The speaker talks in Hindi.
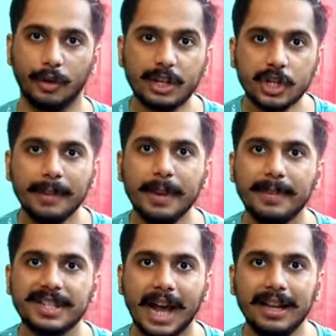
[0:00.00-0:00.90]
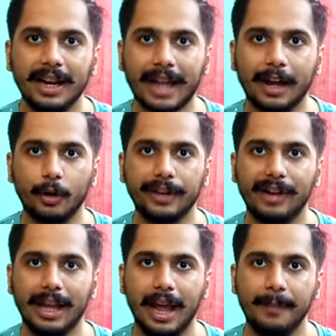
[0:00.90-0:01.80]
रशिया में मिसाइल अटैक होने
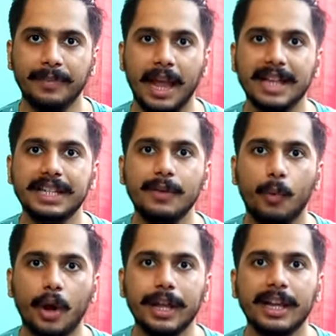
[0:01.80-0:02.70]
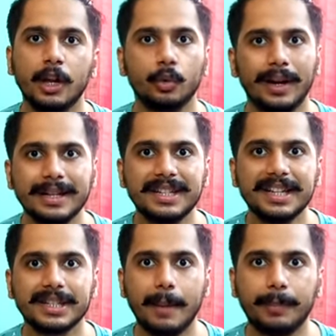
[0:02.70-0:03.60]
वाला है ऐसी वार्निंग
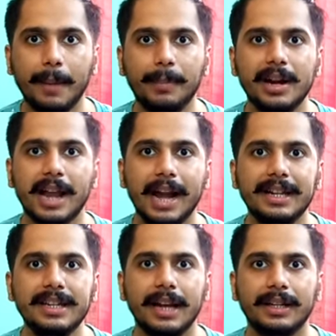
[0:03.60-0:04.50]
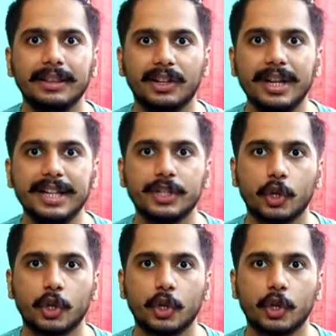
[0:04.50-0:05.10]
26 सितंबर 1983 की